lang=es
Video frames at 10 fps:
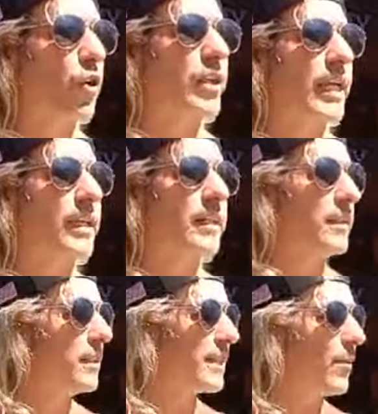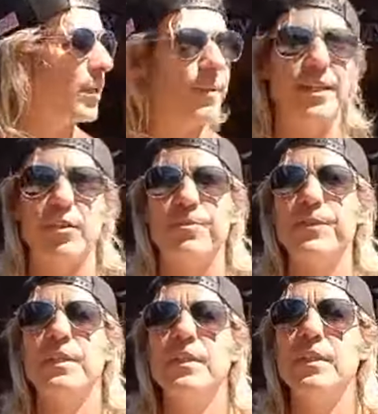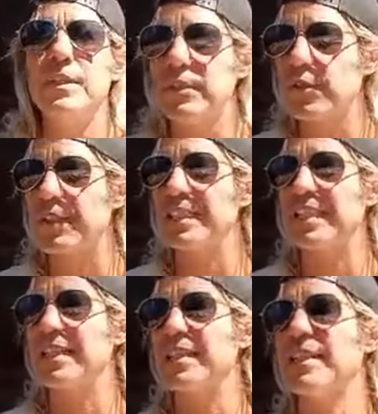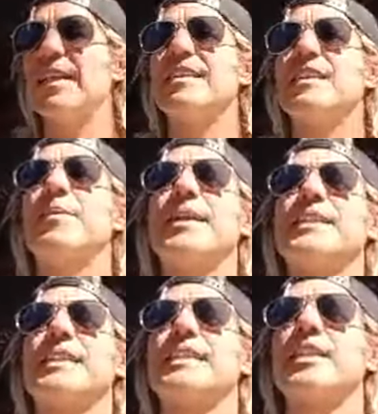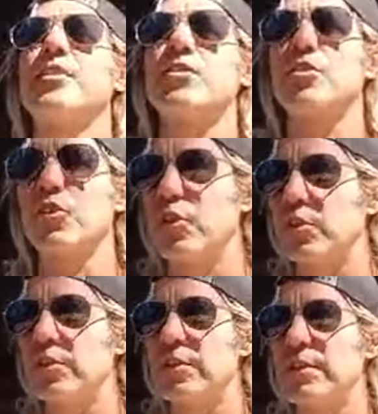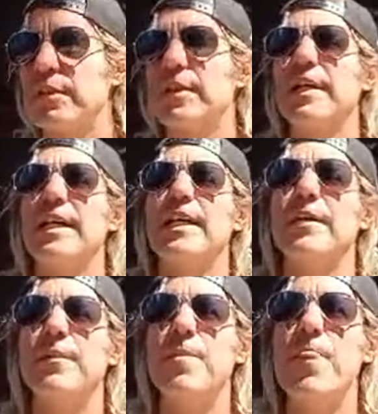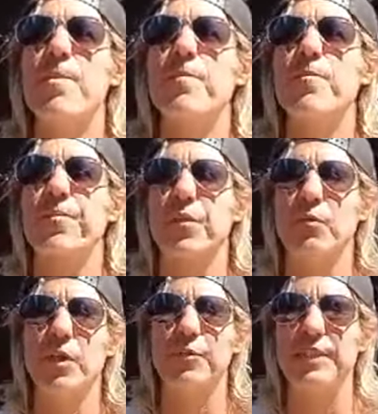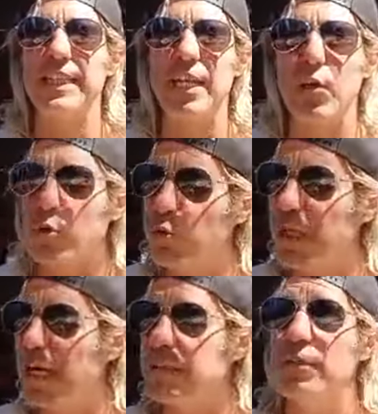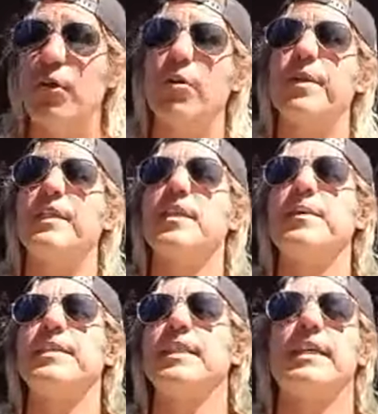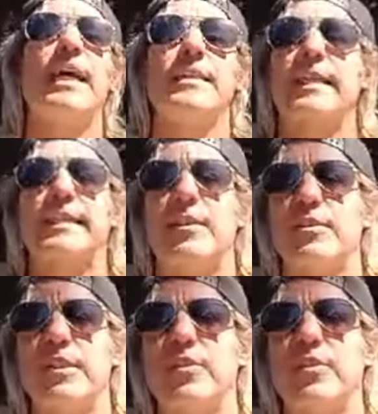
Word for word: Oye, estamos grabando. Entonces, las llamadas que tengo son eh, una auténtica locura. Y luego, evidentemente, ay, es que no tengo